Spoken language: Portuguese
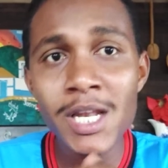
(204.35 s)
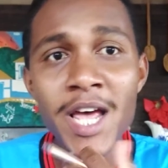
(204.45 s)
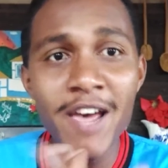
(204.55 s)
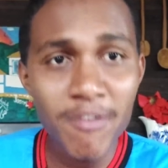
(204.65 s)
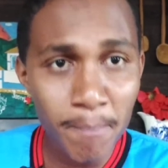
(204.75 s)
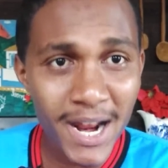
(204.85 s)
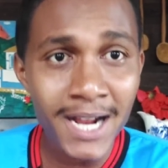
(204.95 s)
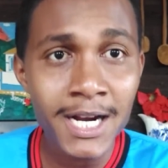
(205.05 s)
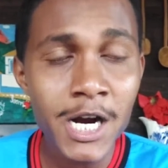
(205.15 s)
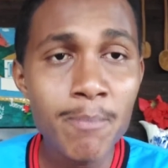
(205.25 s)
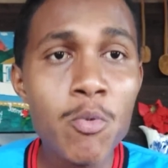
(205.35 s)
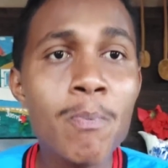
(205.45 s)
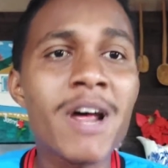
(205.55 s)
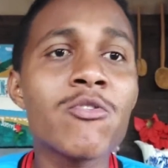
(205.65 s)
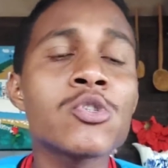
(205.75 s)
leve para campo
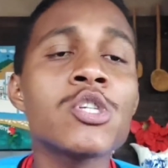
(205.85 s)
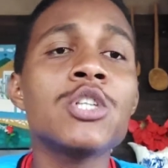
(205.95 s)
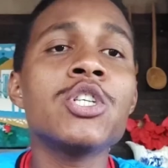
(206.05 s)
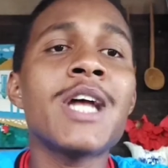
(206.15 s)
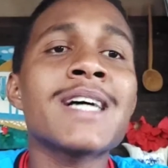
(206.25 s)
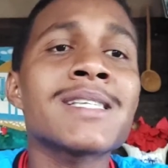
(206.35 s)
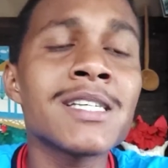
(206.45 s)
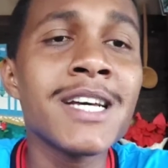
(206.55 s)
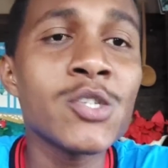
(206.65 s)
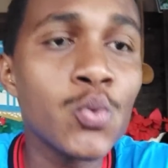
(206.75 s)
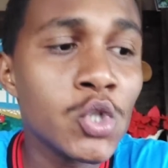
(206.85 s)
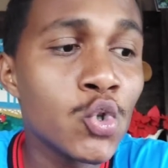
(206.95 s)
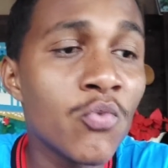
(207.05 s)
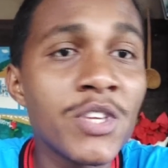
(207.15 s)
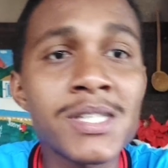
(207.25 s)
para você tirar sim as suas
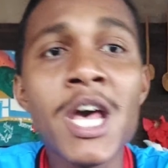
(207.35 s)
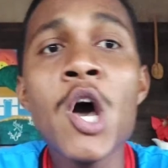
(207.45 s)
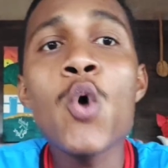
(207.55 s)
dúvidas.